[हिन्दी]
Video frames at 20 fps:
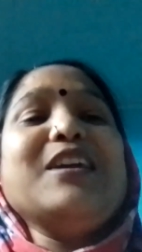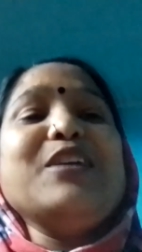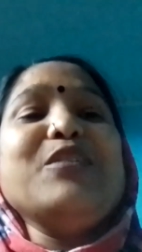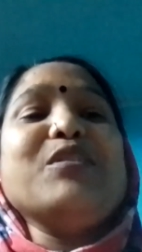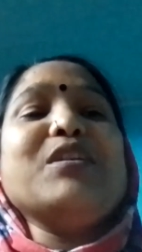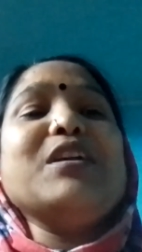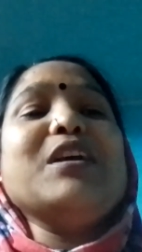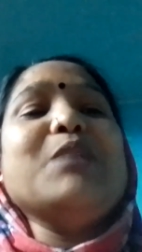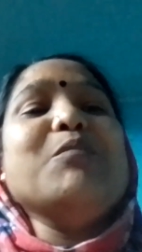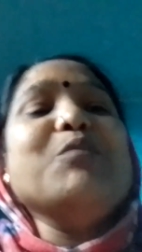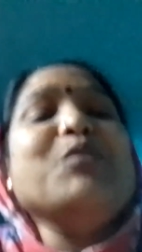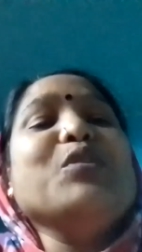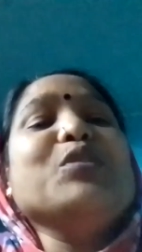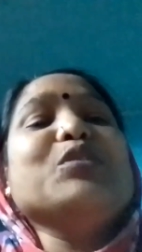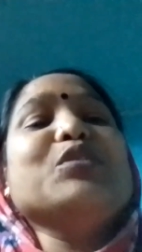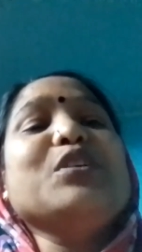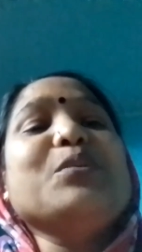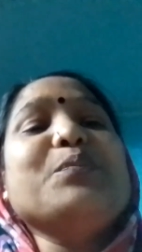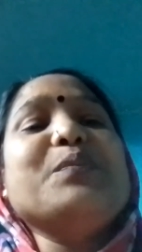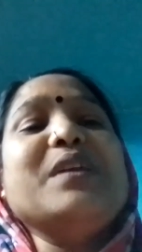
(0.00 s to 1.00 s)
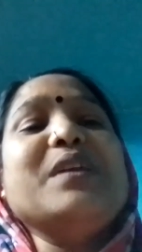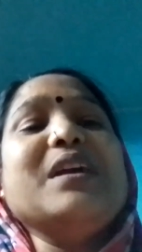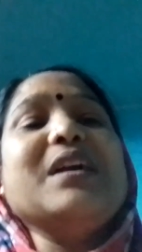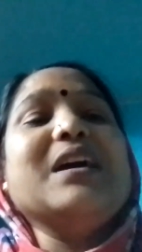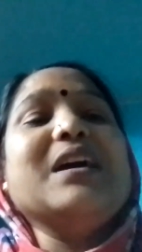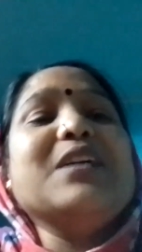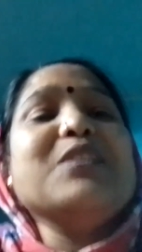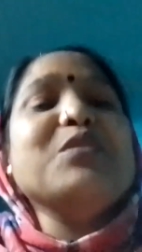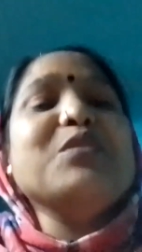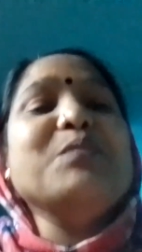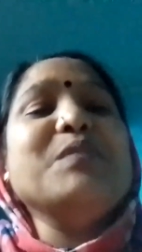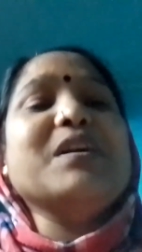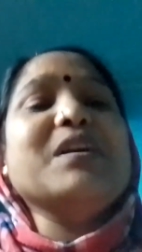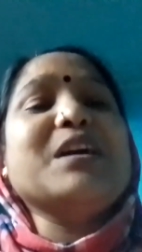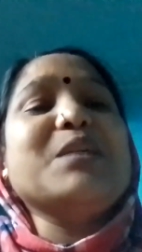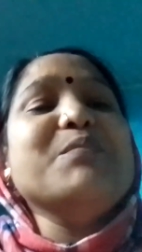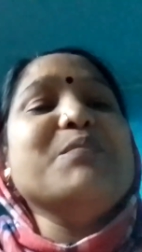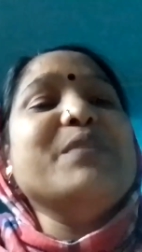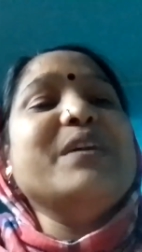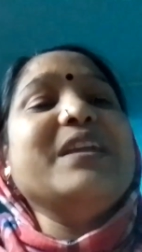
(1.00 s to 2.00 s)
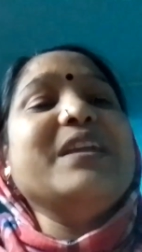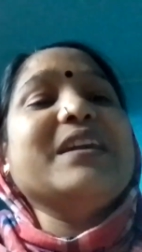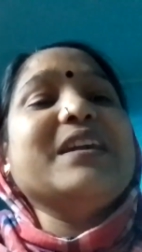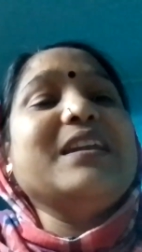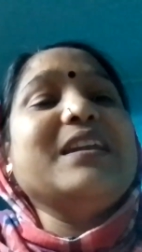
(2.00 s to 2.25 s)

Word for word: क्योंकि हम लोग तो अपने घरों में कंबल